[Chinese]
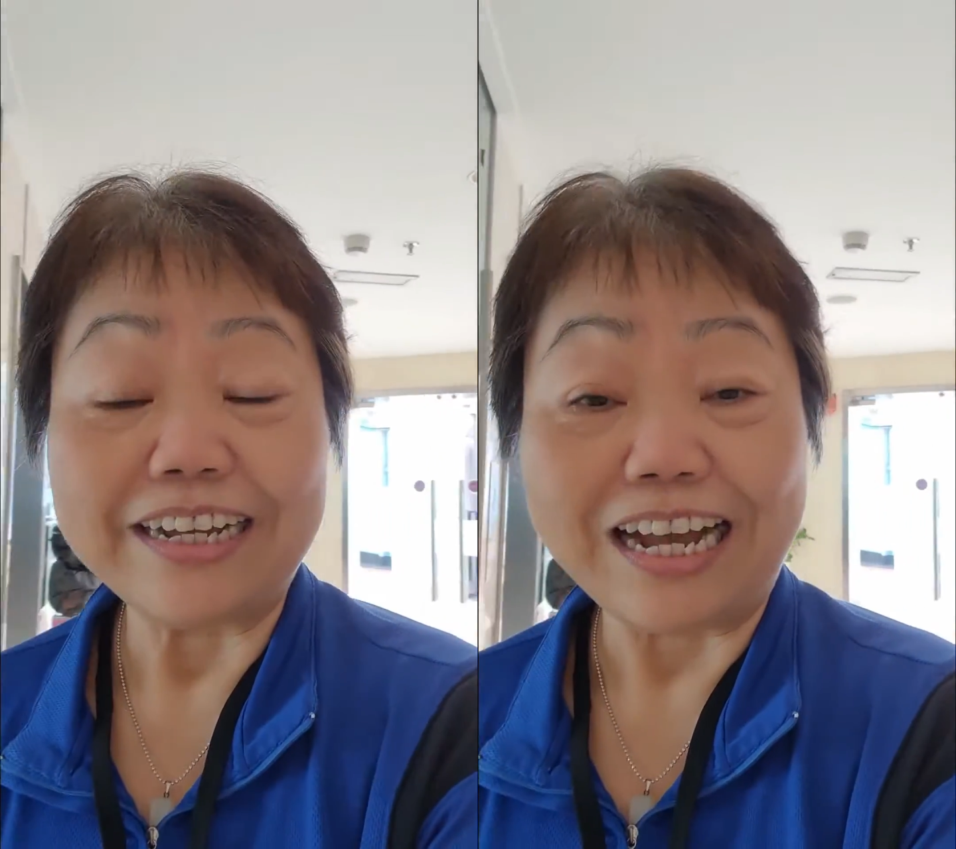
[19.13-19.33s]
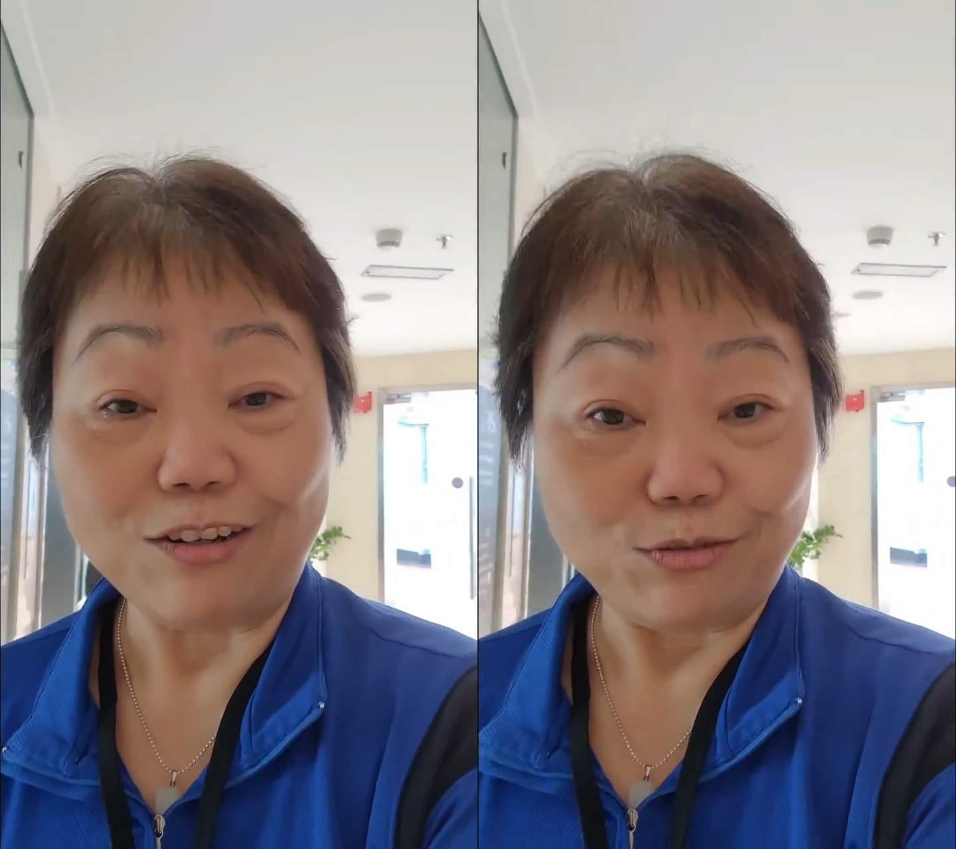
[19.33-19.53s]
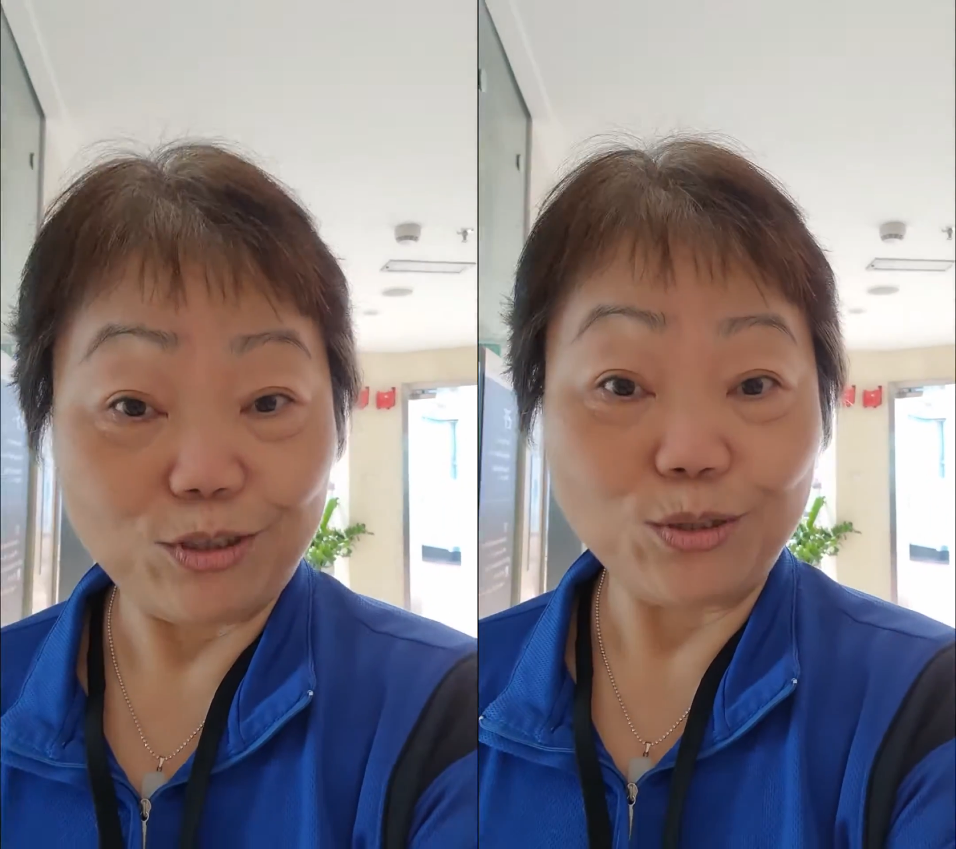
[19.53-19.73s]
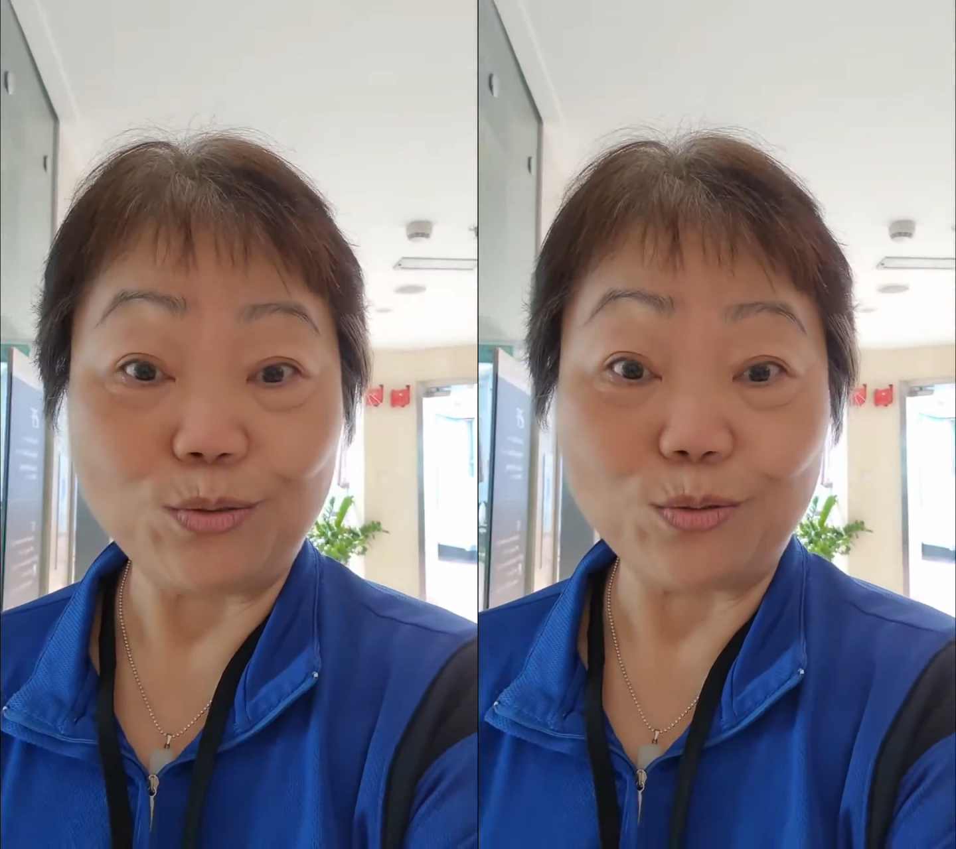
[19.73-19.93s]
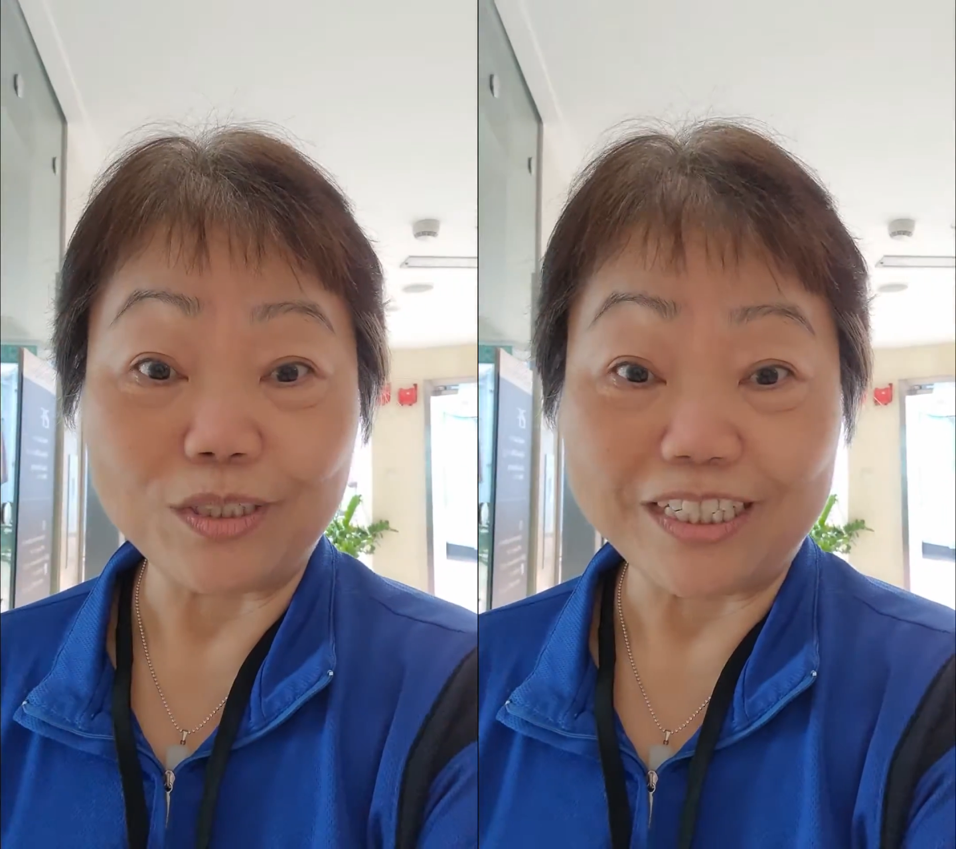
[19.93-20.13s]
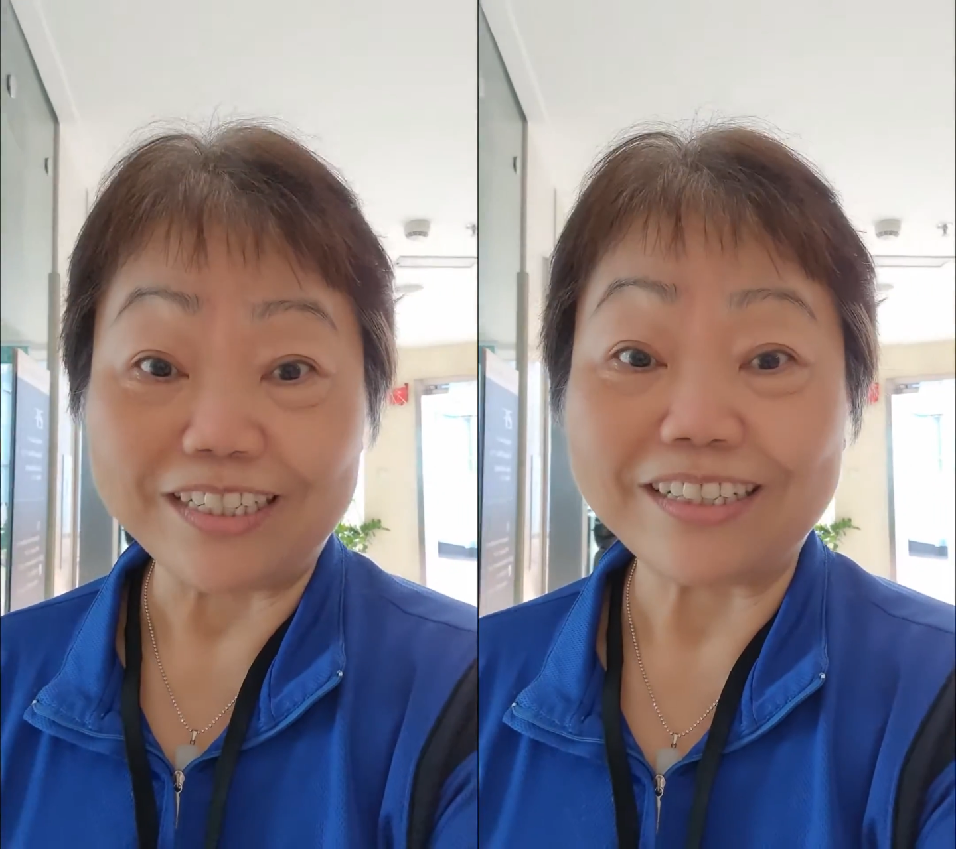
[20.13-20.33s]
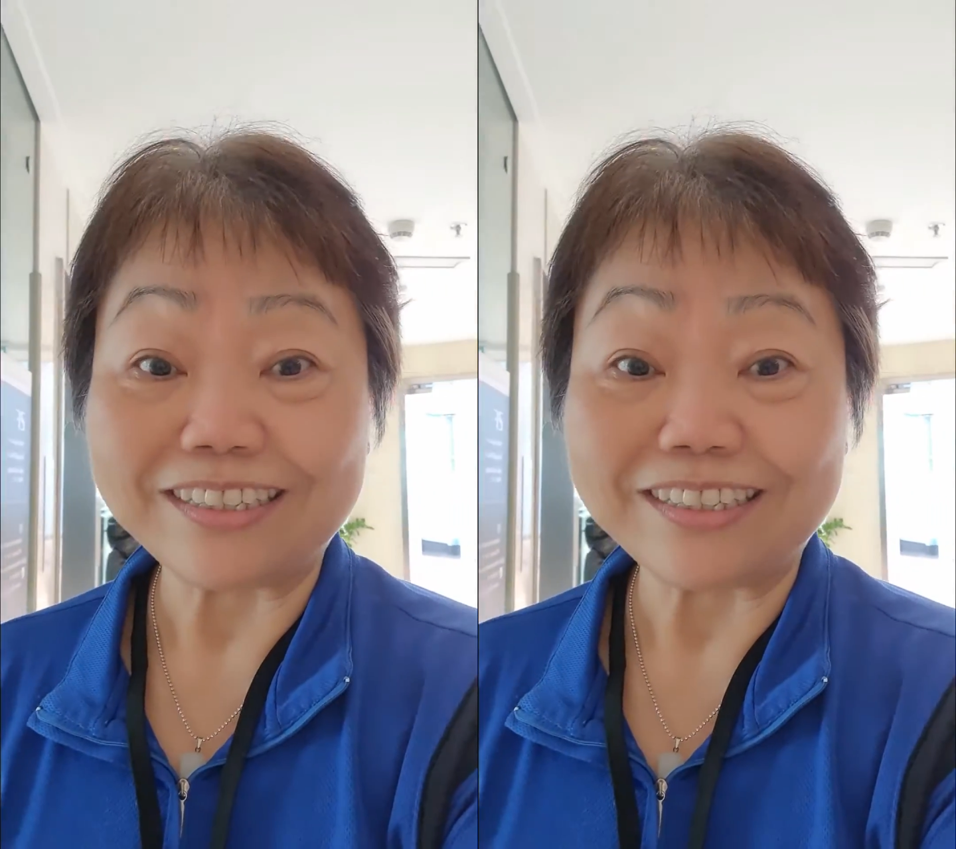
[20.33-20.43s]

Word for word: 好处的